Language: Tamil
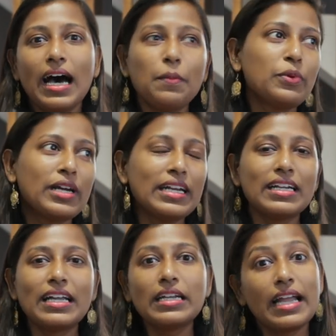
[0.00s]
அப்புறம்
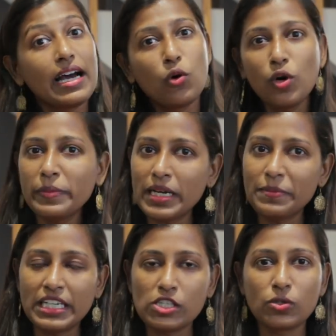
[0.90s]
என்னென்னா நான் ஹோம்
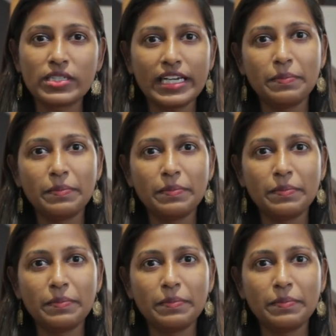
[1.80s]
ரெமடிஸும் ட்ரை